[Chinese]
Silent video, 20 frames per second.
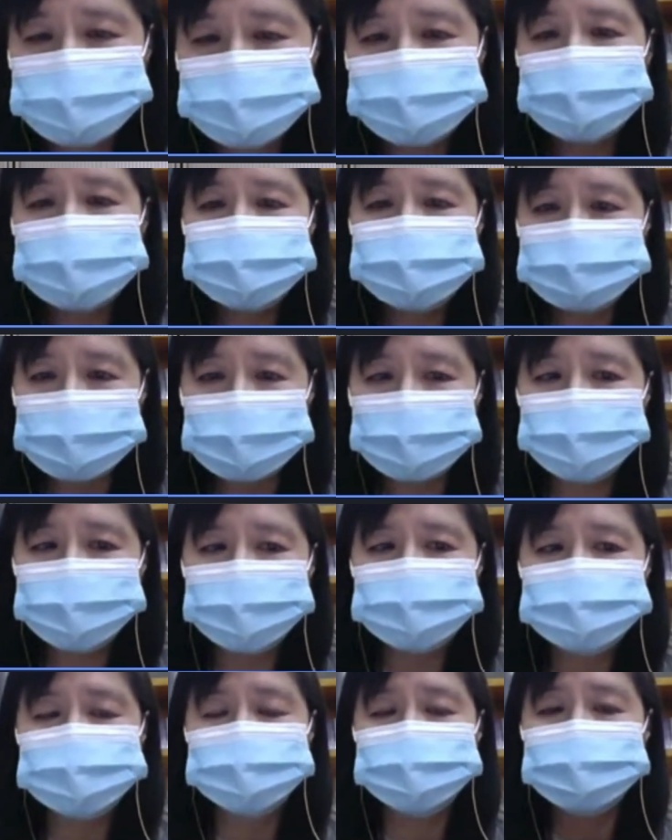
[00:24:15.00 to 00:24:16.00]
怎么样参
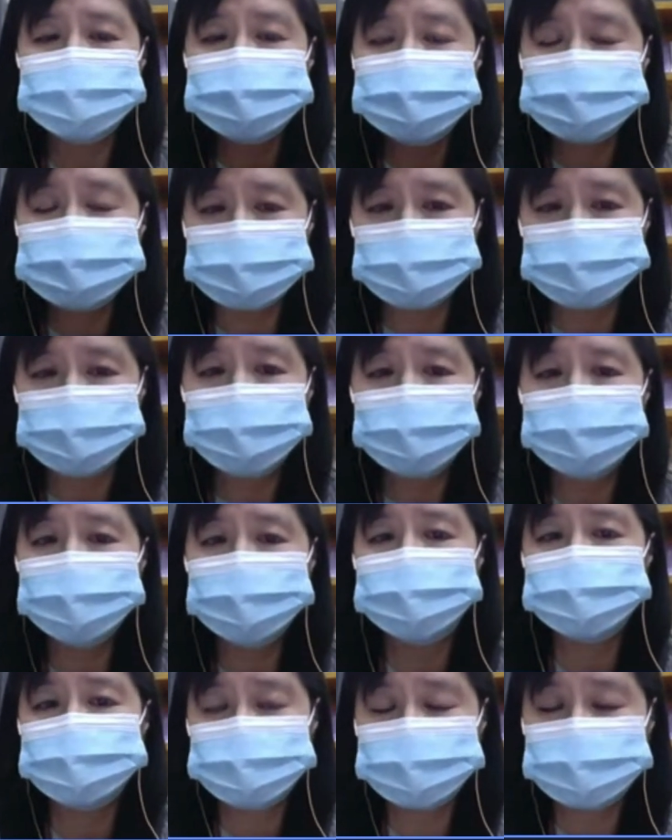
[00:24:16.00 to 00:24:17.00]
观，怎么样喜
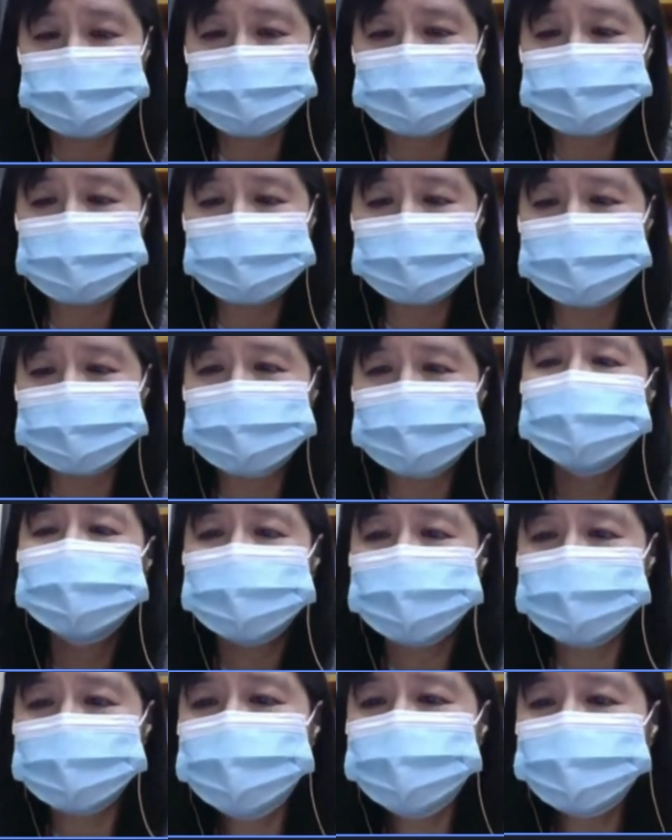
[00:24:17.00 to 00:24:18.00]
欢我做的展览，
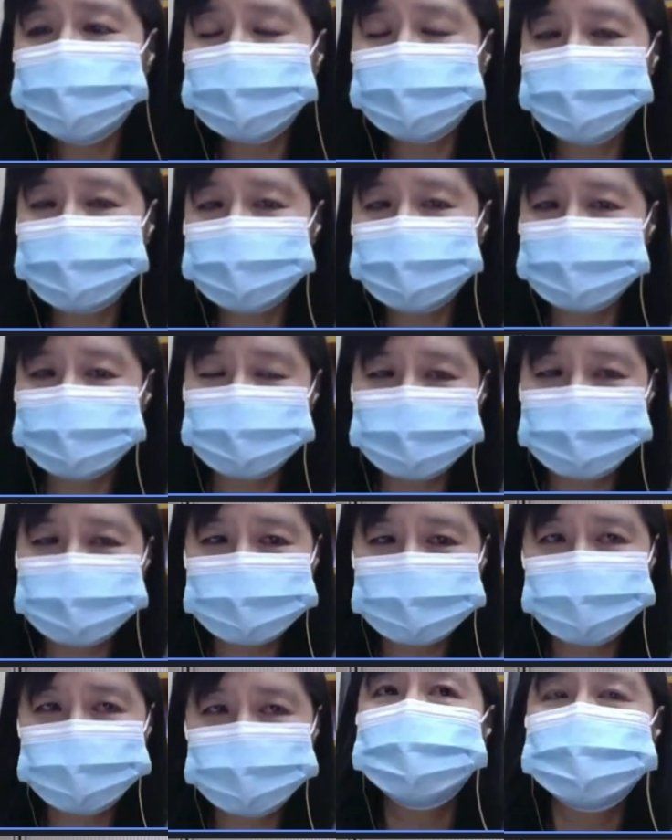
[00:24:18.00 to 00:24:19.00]
因为我毕竟
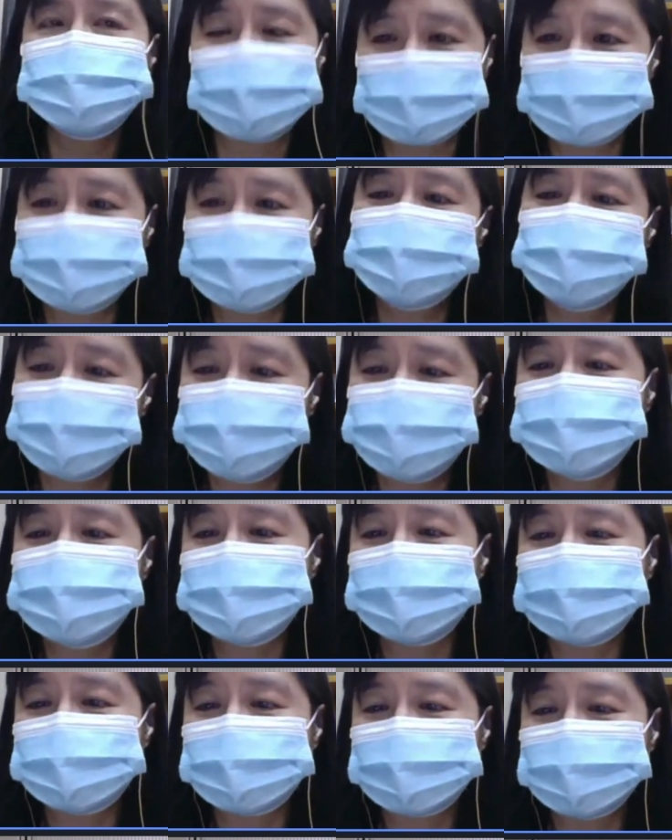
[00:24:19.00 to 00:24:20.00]
是做展示出
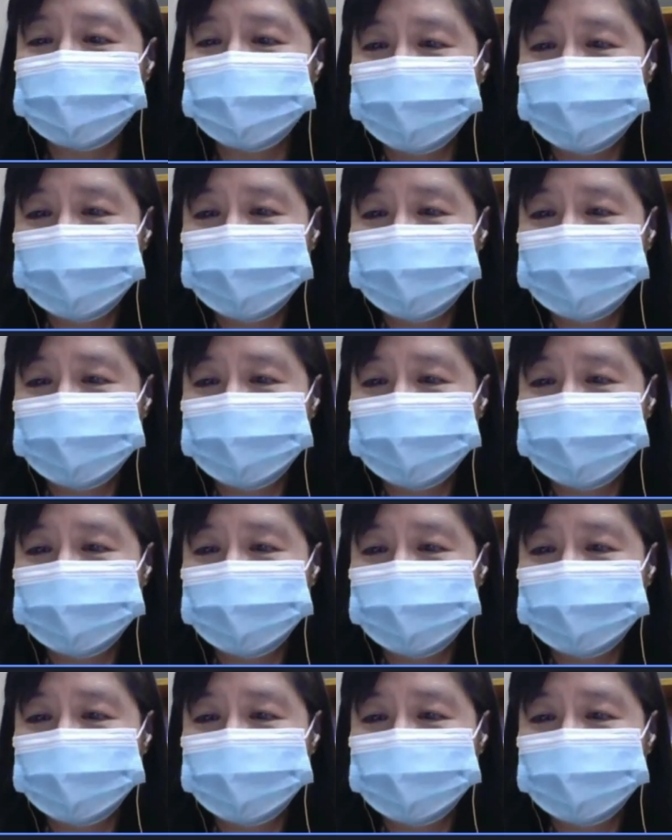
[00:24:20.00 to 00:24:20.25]
身的，